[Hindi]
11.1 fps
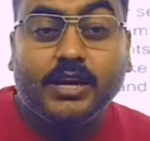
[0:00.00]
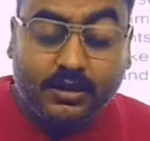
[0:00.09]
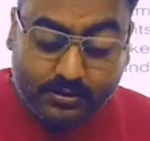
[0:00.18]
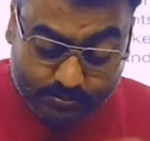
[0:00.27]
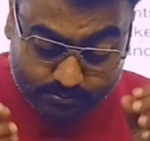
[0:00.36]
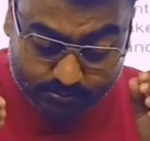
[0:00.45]

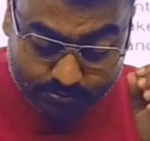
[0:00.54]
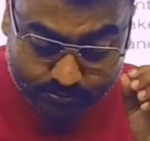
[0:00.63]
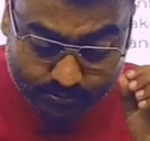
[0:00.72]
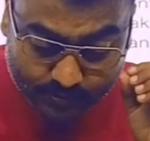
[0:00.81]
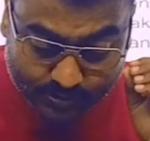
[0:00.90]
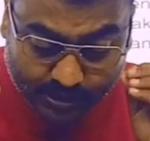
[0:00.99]
एक
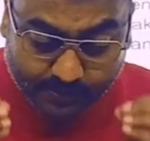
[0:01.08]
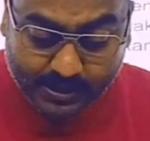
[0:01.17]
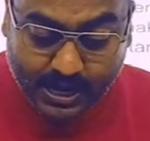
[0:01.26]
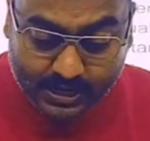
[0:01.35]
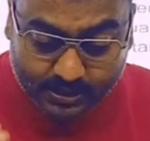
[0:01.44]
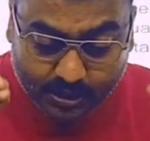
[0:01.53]

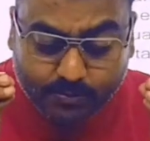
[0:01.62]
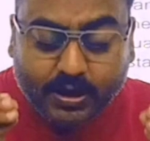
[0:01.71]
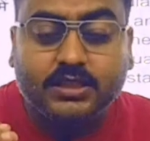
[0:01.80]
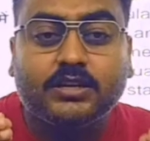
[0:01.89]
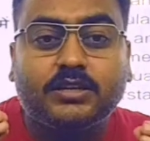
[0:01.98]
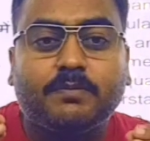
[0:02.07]
शर्मनाक
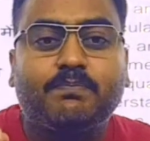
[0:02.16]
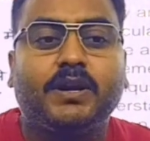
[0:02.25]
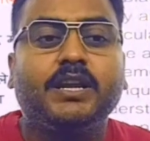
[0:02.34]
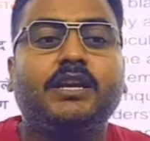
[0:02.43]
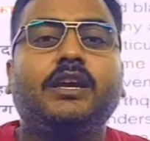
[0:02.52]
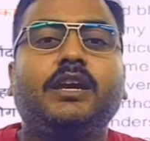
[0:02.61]
अभद्र
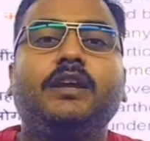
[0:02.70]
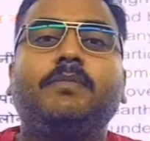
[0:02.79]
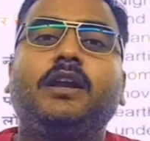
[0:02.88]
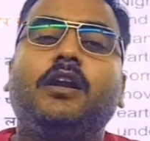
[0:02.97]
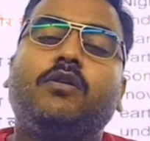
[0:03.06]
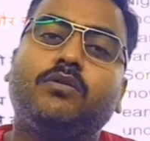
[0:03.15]
टिप्पणी की गई
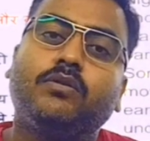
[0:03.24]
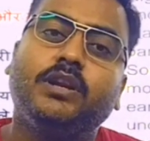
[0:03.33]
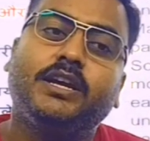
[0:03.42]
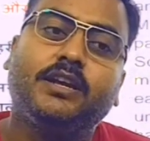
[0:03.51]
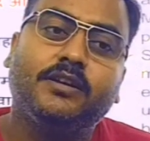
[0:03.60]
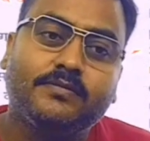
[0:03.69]
महिलाओं को
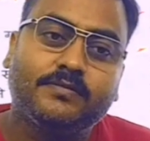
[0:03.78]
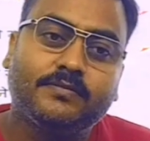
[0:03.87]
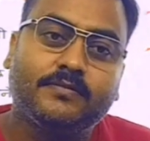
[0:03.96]
लेकर